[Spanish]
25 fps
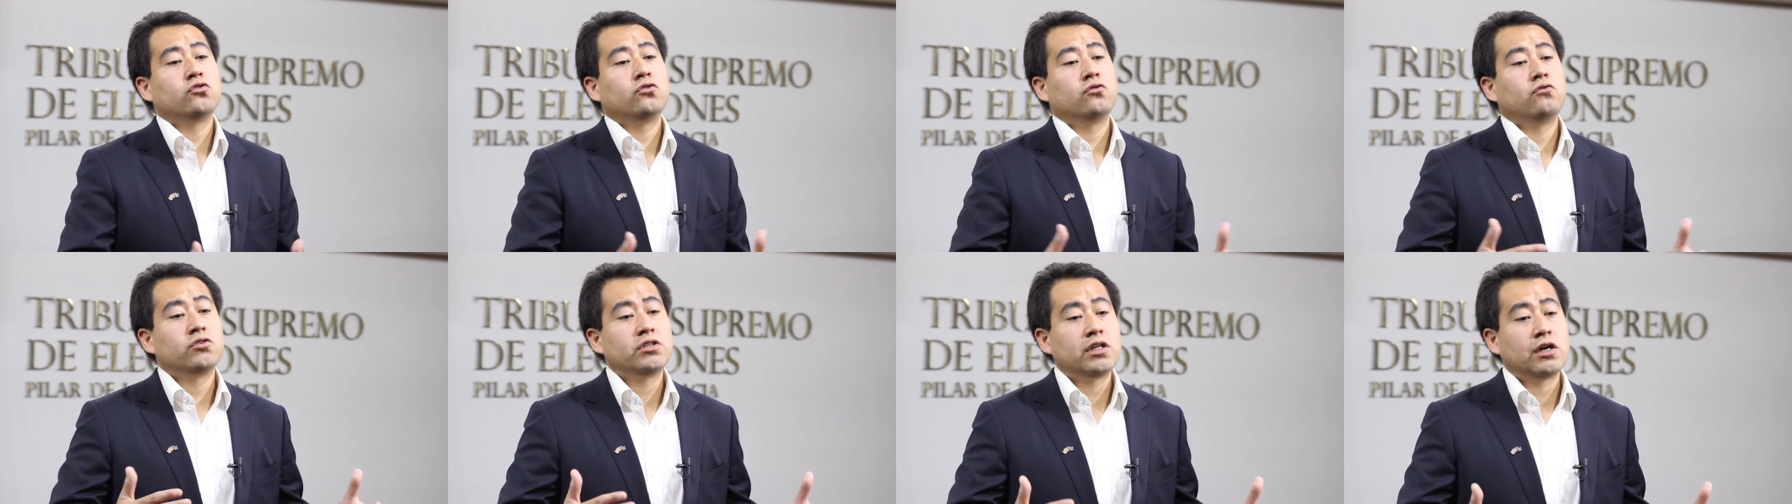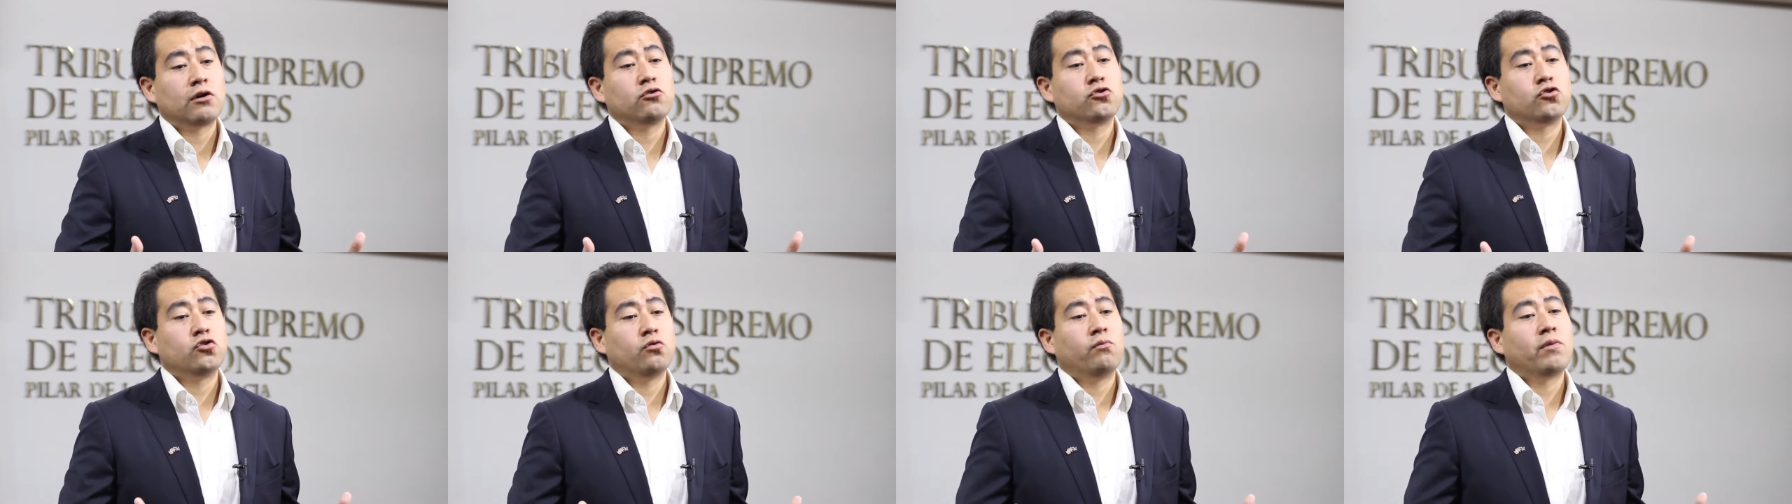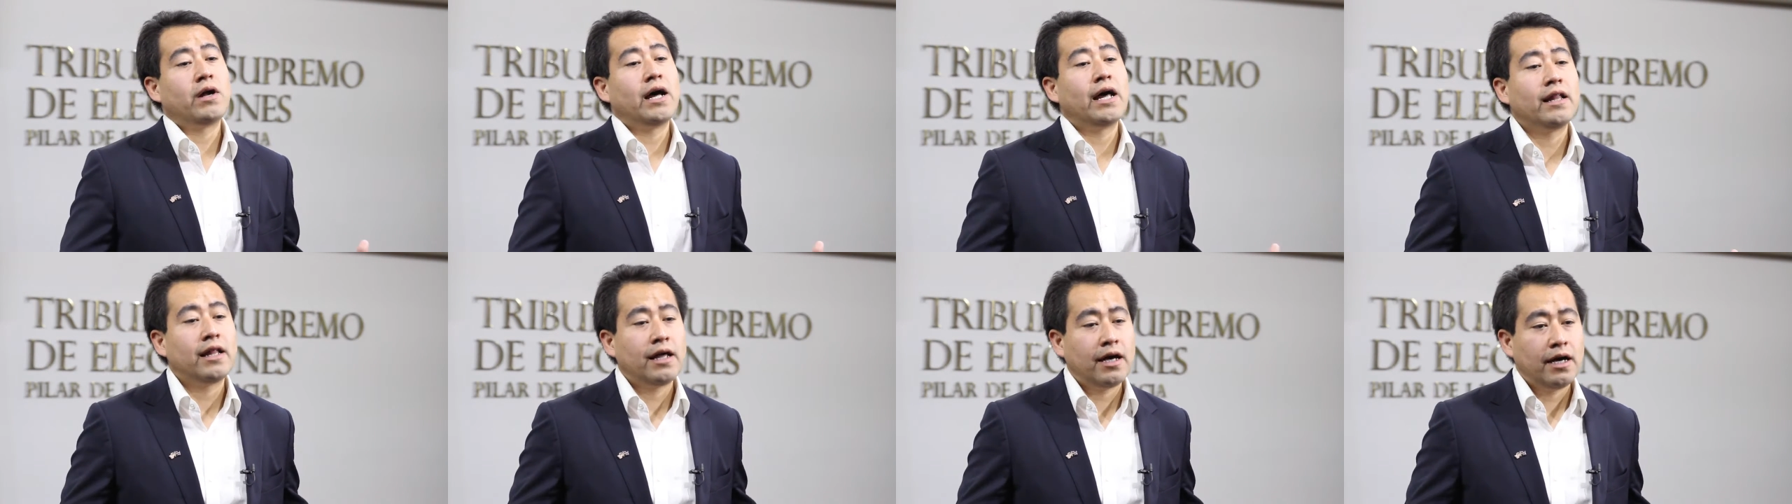no está
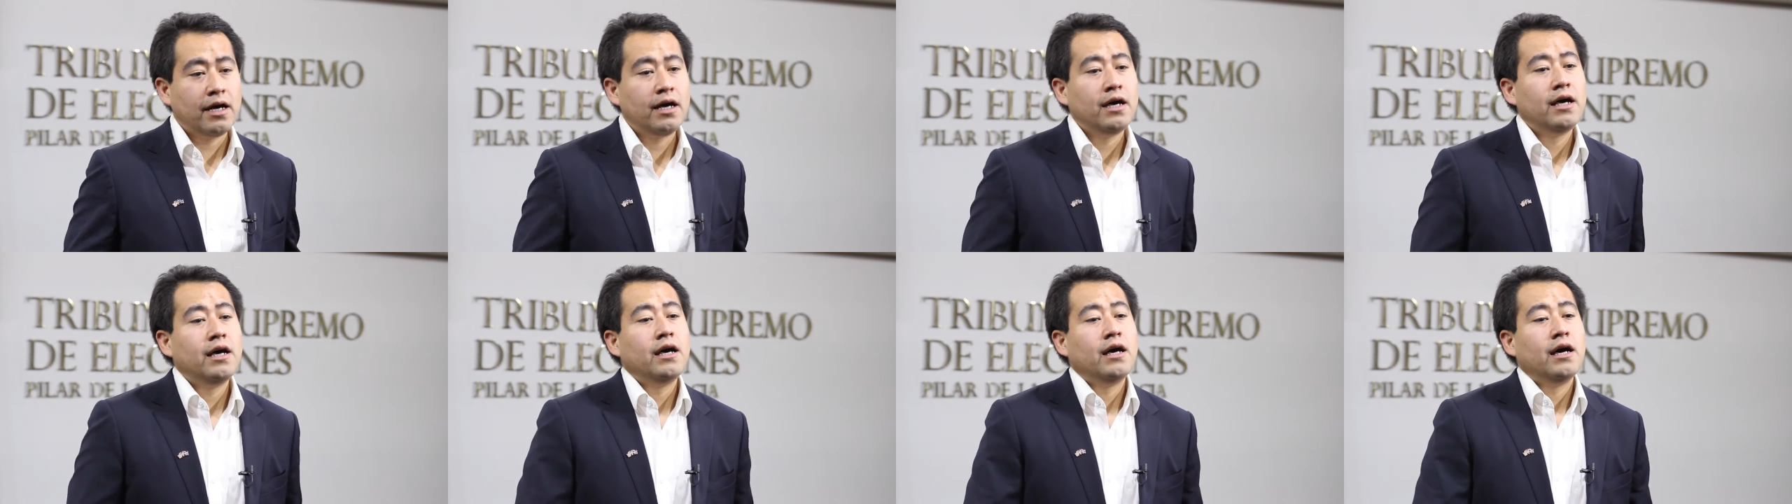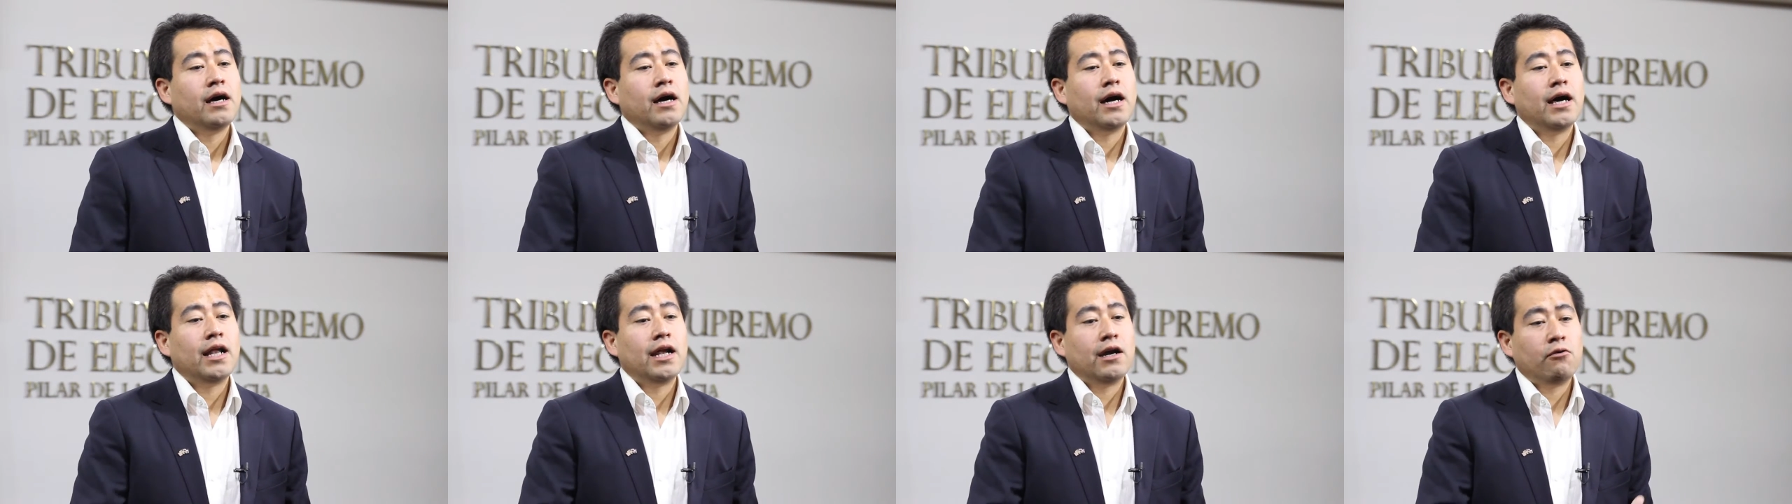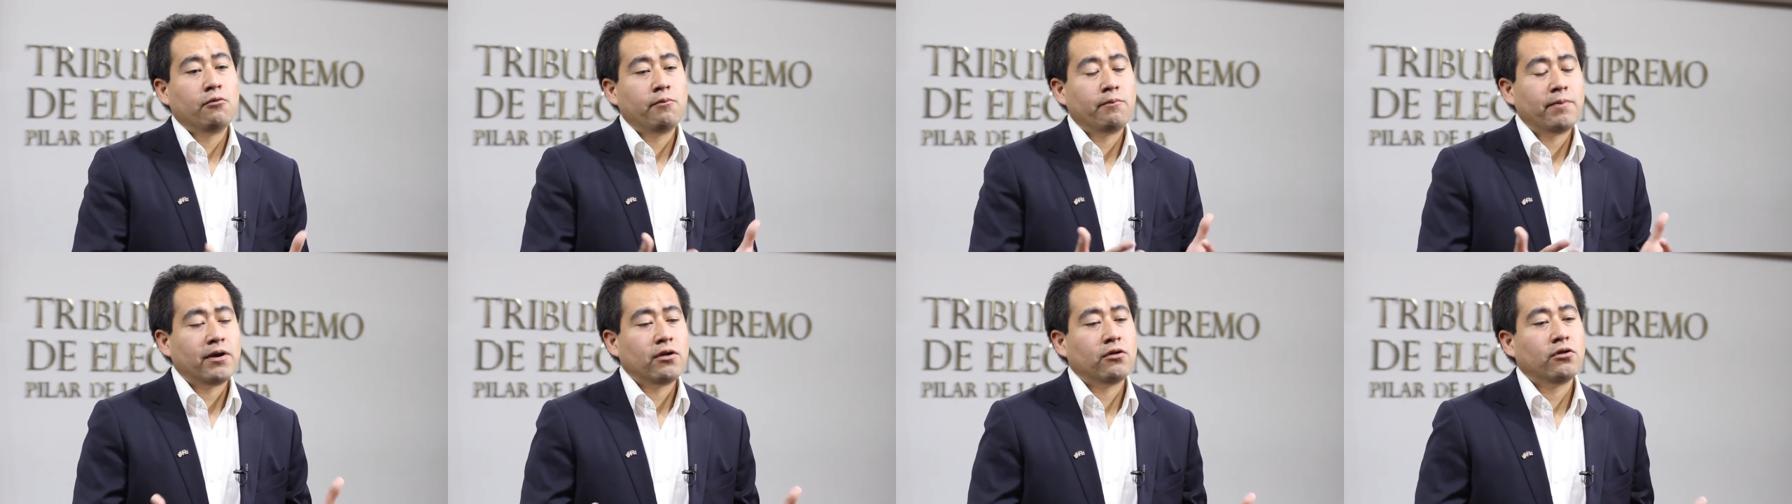acostumbrada a
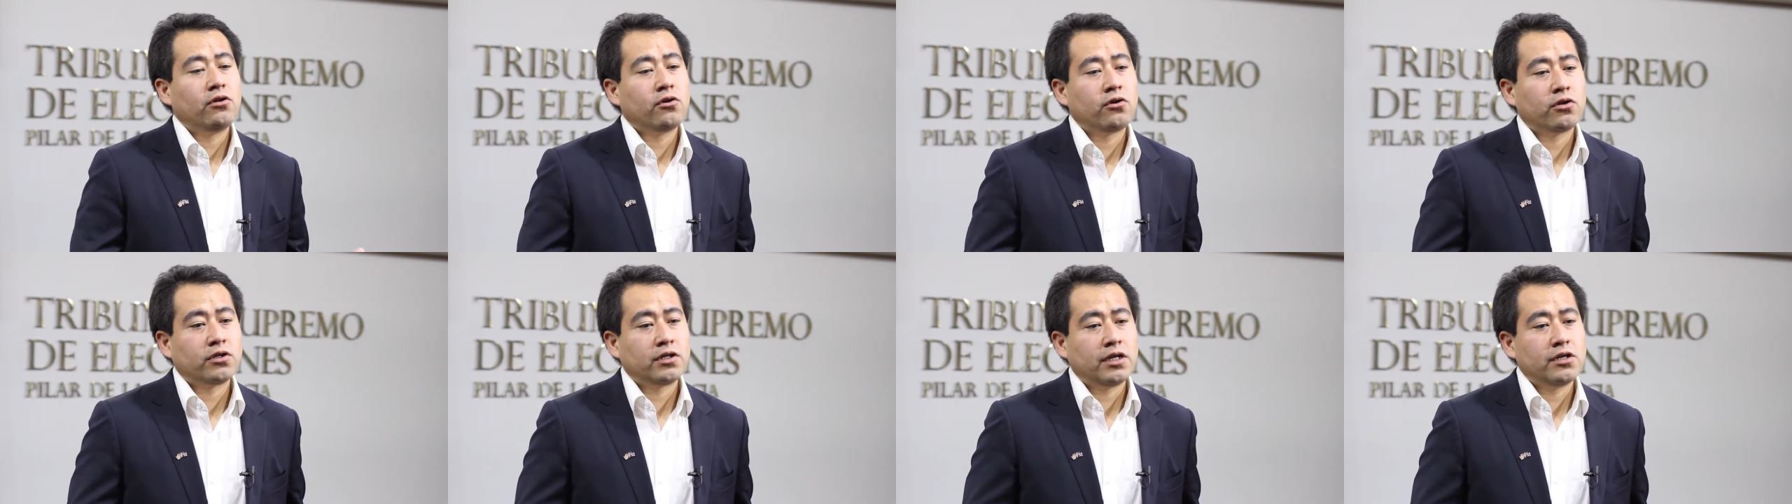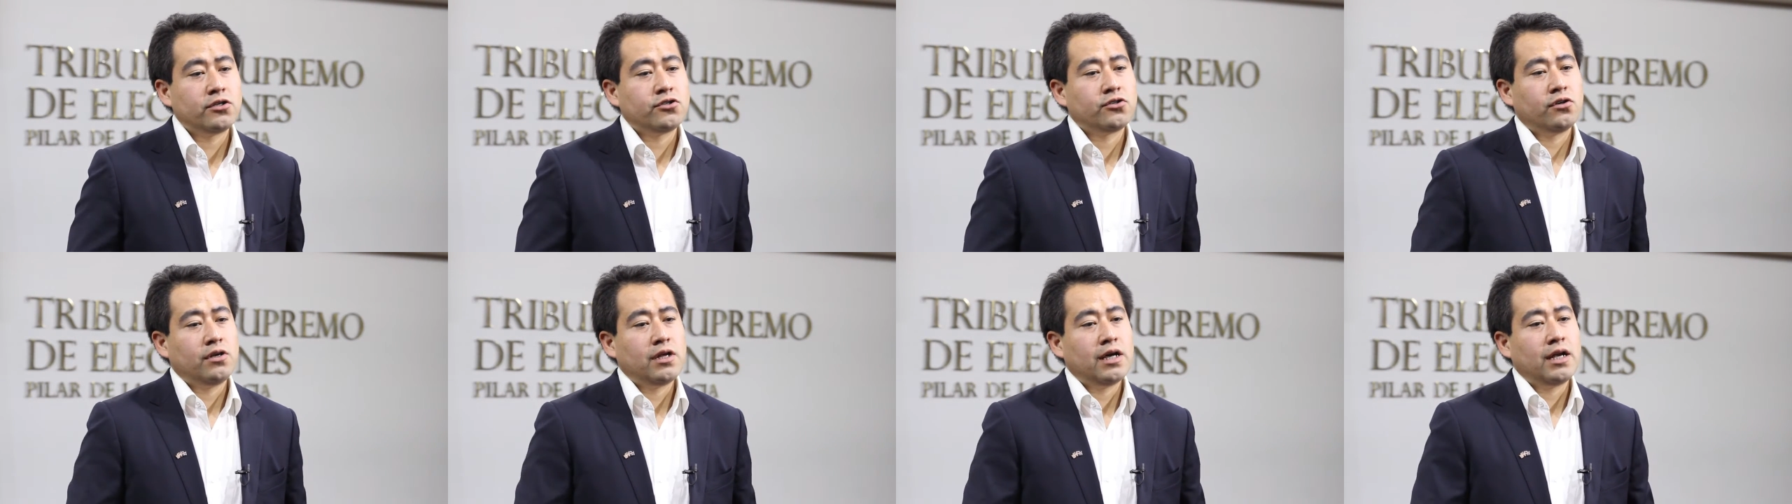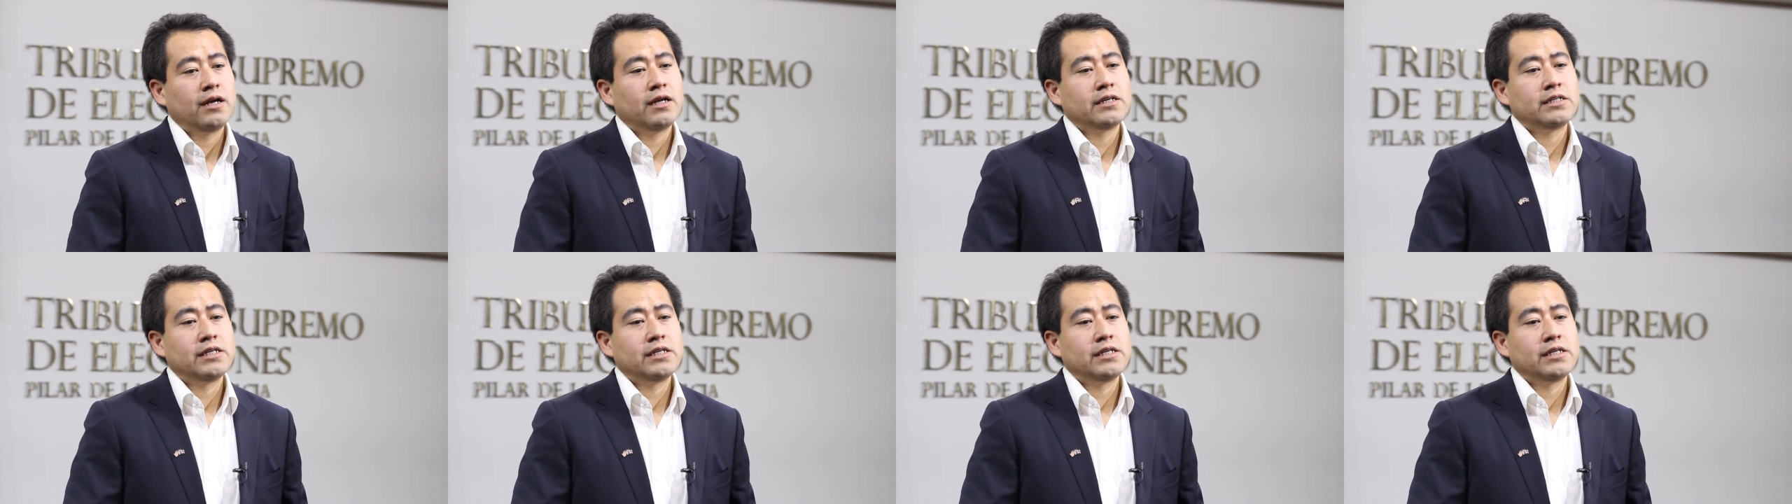leer un periódico tradicional.